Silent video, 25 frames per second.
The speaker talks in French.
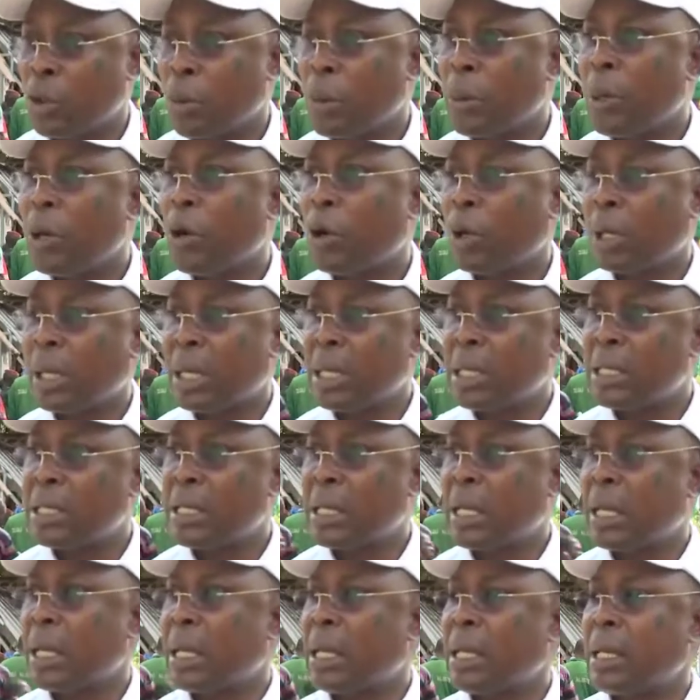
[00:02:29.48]
est
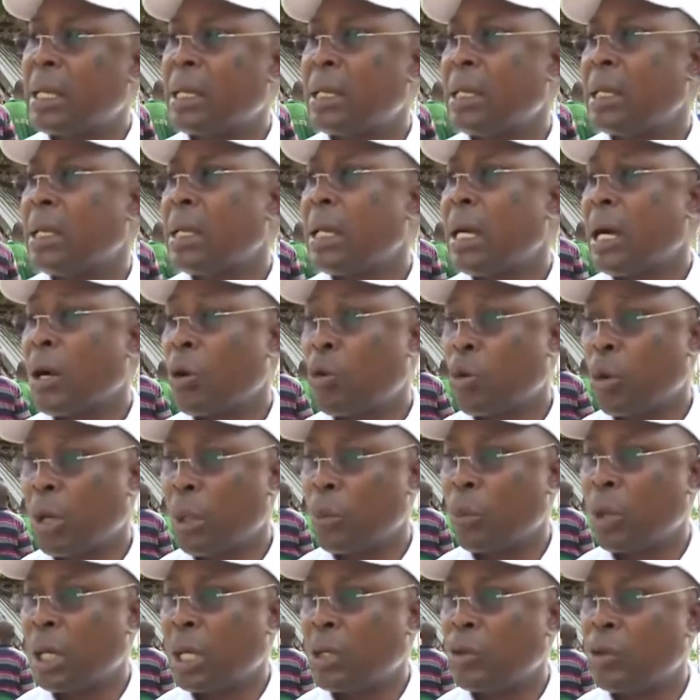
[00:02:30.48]
organisée en
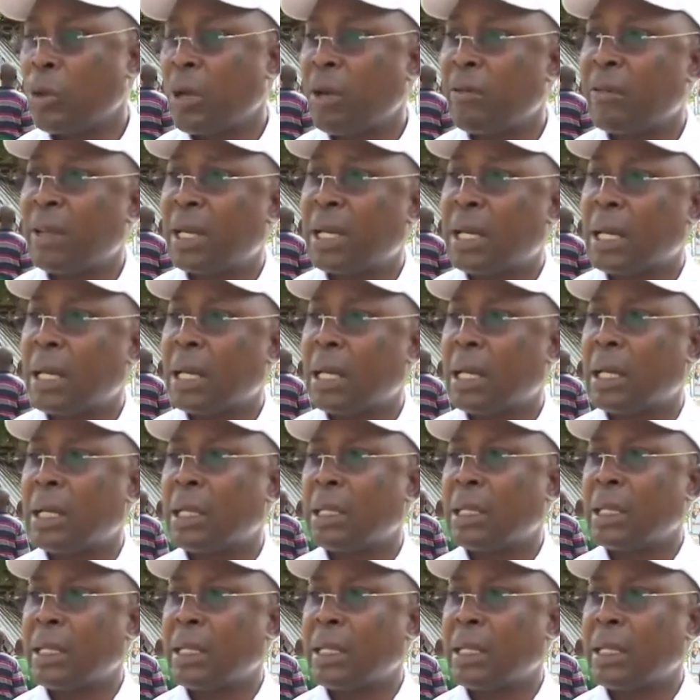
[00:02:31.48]
collaboration avec euh,